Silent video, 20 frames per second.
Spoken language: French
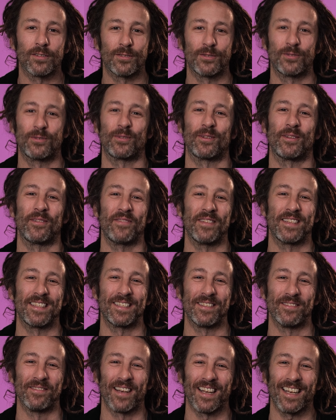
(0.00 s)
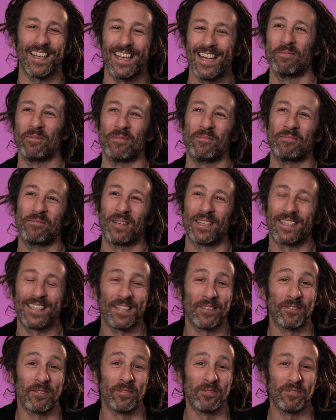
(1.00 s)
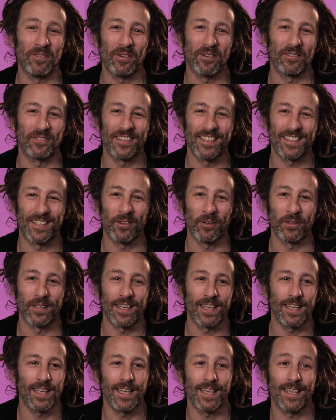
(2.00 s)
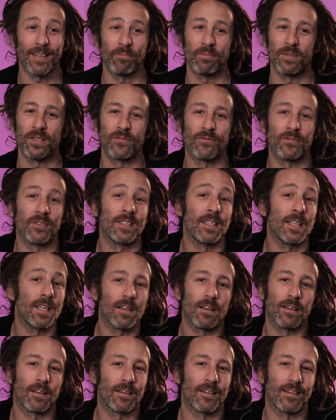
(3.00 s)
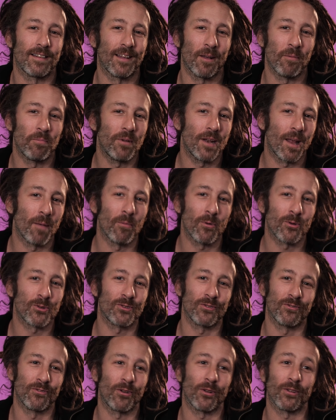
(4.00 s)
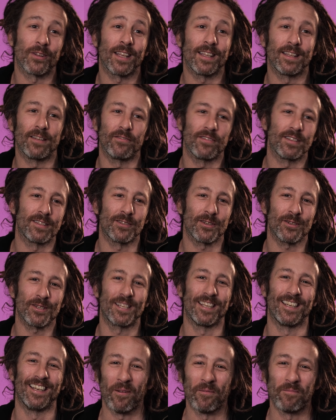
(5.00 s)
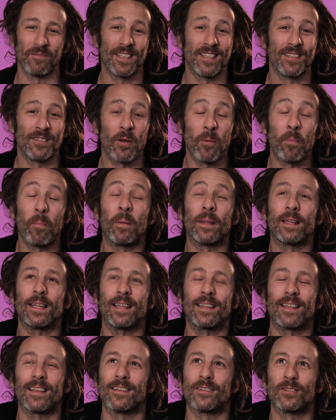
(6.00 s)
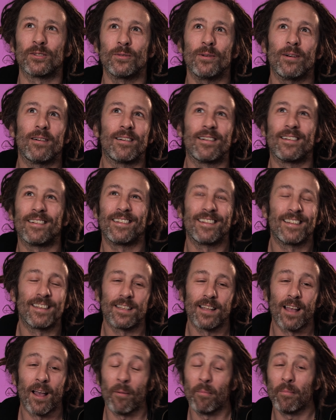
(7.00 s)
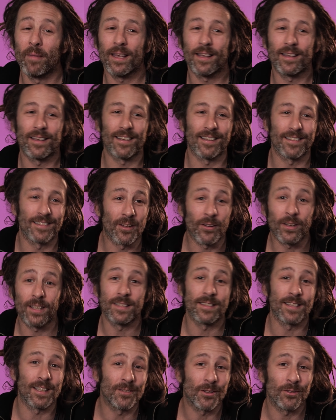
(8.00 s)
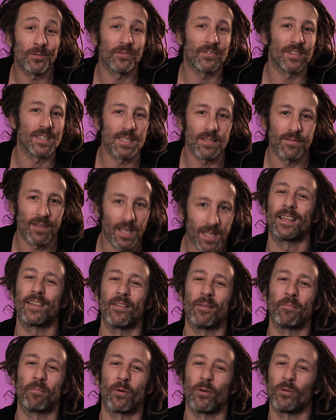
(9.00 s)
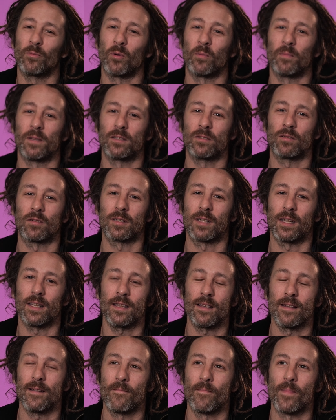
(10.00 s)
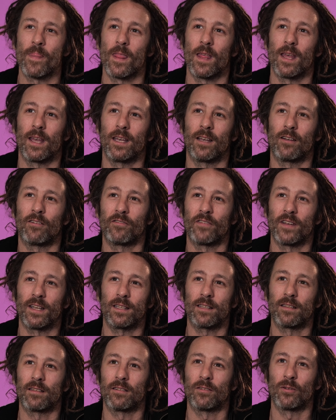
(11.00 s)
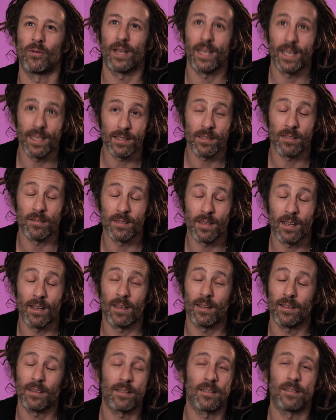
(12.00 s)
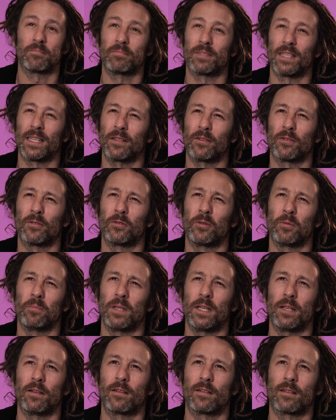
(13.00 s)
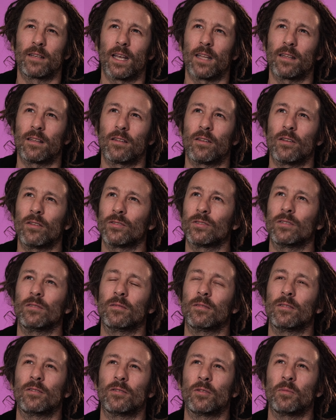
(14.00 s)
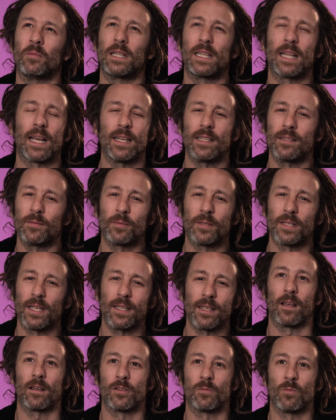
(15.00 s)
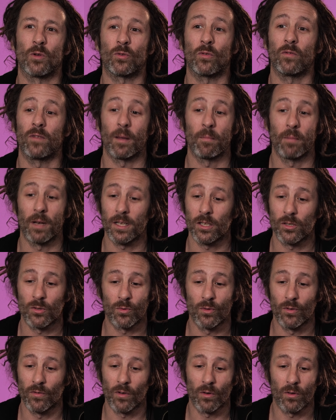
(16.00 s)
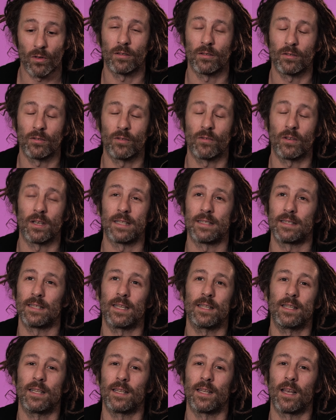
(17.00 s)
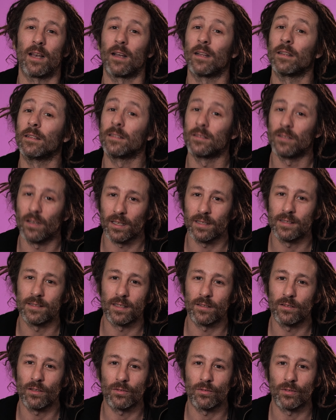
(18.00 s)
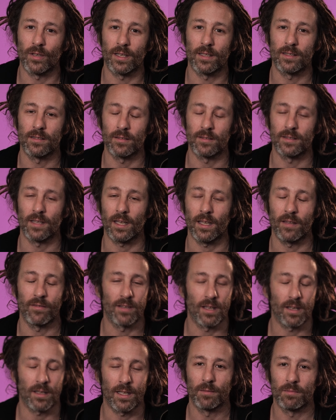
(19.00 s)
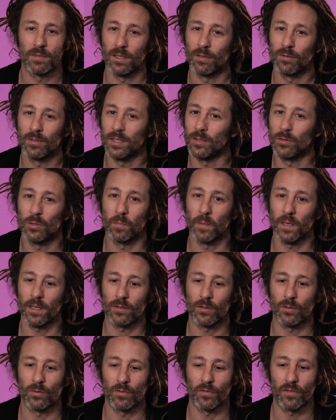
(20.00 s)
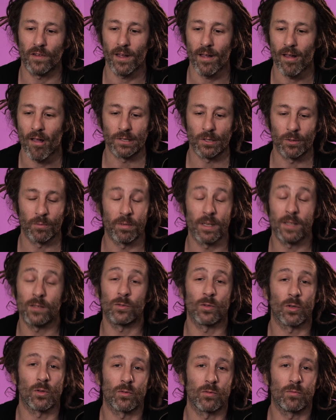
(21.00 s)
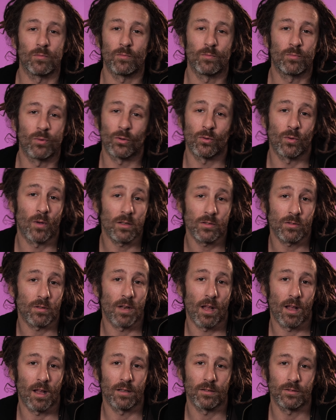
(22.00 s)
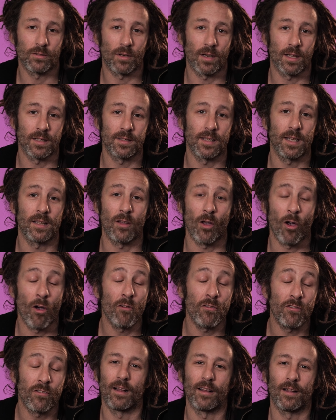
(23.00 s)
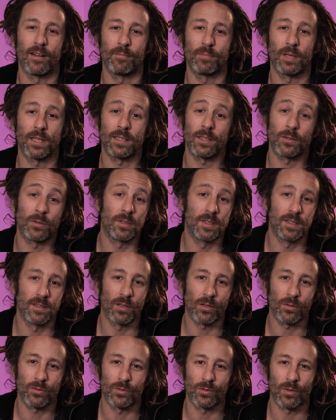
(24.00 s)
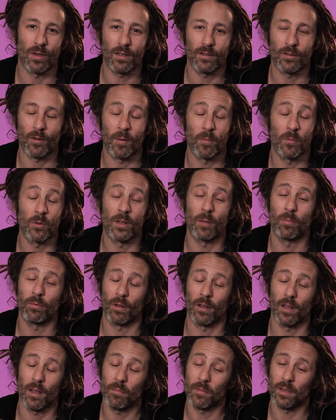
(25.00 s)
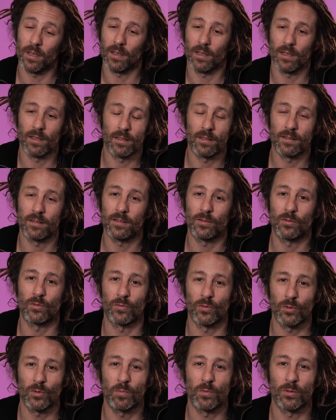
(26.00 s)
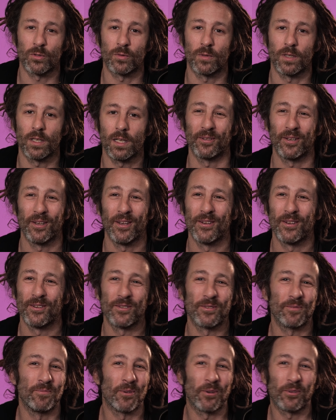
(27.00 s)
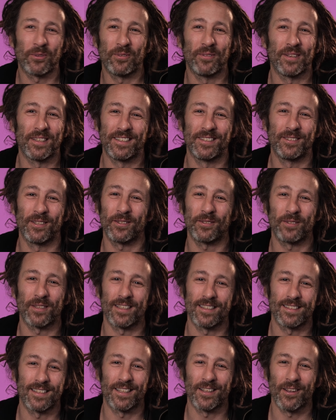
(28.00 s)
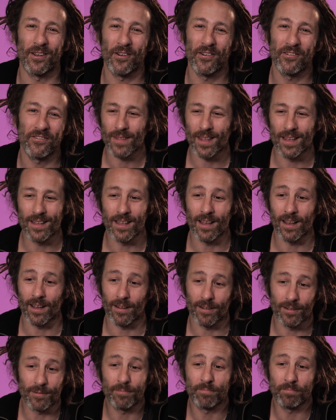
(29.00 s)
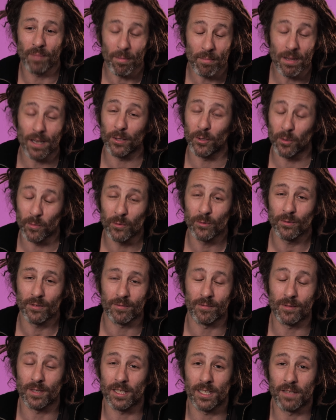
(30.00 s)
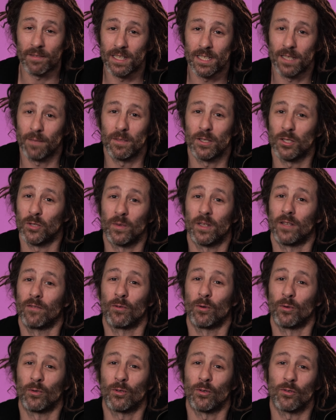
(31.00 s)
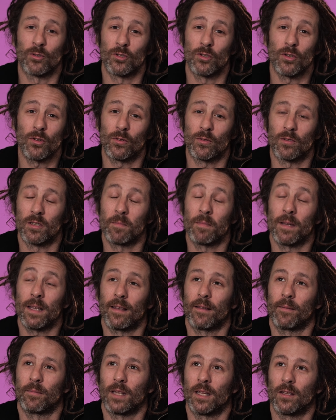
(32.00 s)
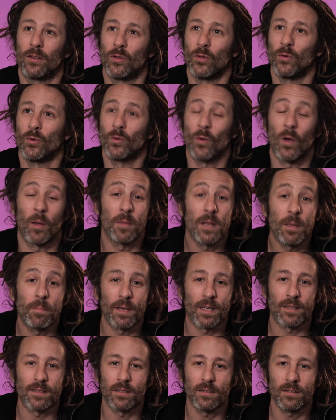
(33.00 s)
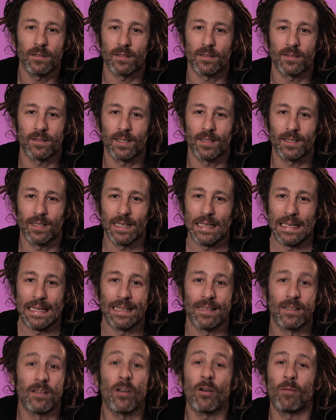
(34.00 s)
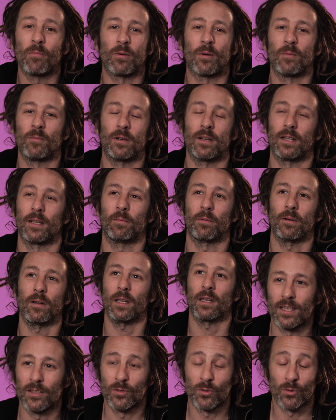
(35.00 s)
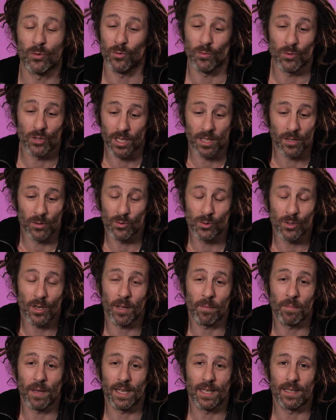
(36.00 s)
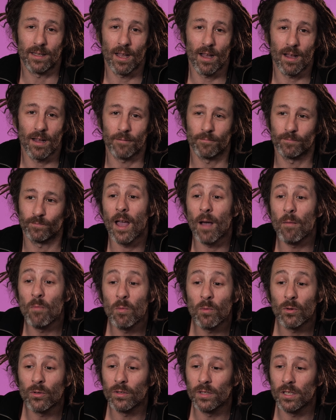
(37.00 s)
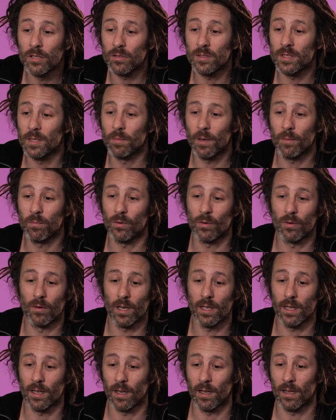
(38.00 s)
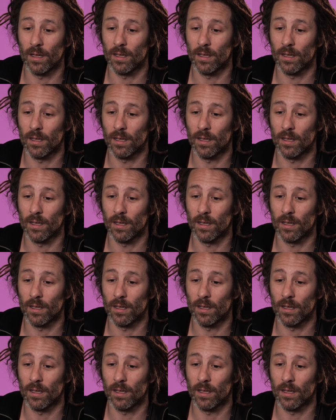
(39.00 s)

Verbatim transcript: sur les festivals. Je me pointais devant en fait l'entrée et puis je faisais euh, un peu la manche devant l'entrée des festoches. En me disant peut-être qu'un jour, il euh, y a un mec, un organisateur du festival qui va me prendre pour mettre sur scène. Et en fait, au Reggae Sunska, peut-être 2014, 2013 peut-être. Je me retrouve là-bas et je joue devant, devant la scène et il y a un des organisateurs du Reggae qui vient qui me dit écoute c'est super ce que tu fais. On a une place sur, pour toi sur la, sur la scène off à partir de 10h du soir. Normalement on n'a plus rien mais si tu veux tu peux jouer. Je me retrouve à 10h sur la scène off. Il y a pas mal de monde. Moi j'avais jamais joué devant autant de gens. Je sais pas, il y avait peut-être 2 ou 3 000 personnes, ce qui était énorme pour moi à l'époque. Et j'étais tout seul avec ma guitare. Et à un moment donné, je sais pas pourquoi, il